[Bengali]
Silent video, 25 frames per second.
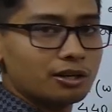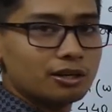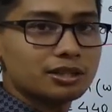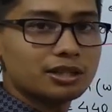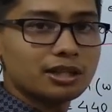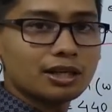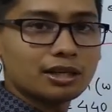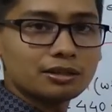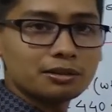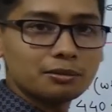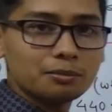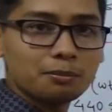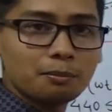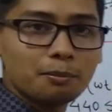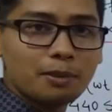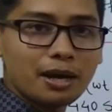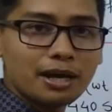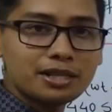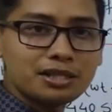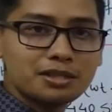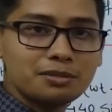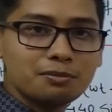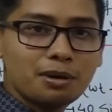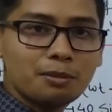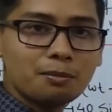অর্থাৎ
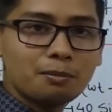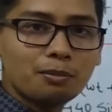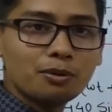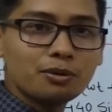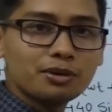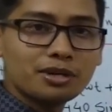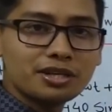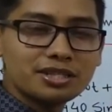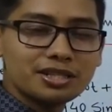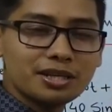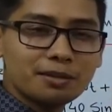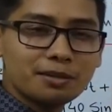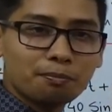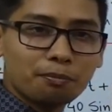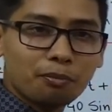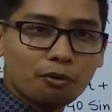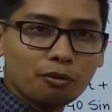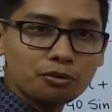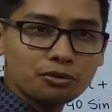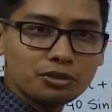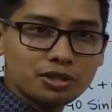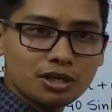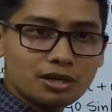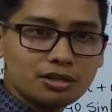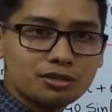ম্যাক্সিমাম ভোল্টেজে
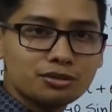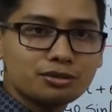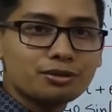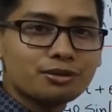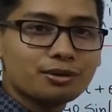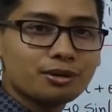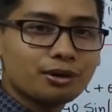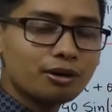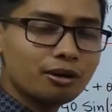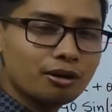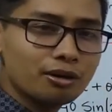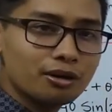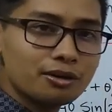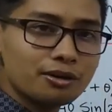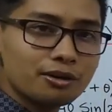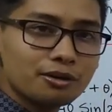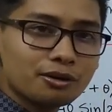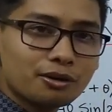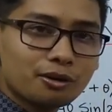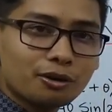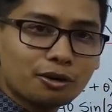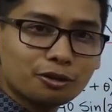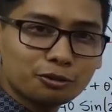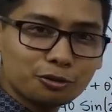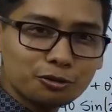পৌঁছার জন্য
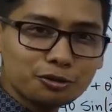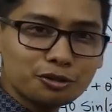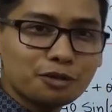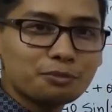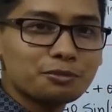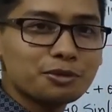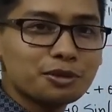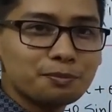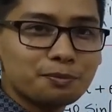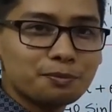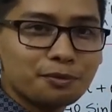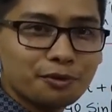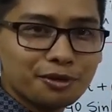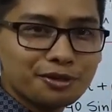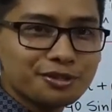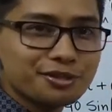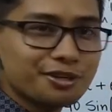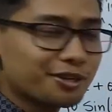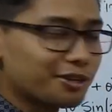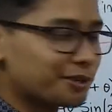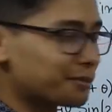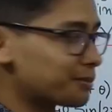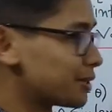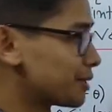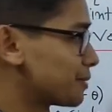কত সময়
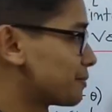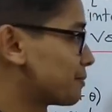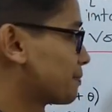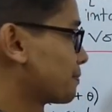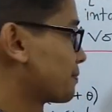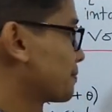প্রয়োজন হবে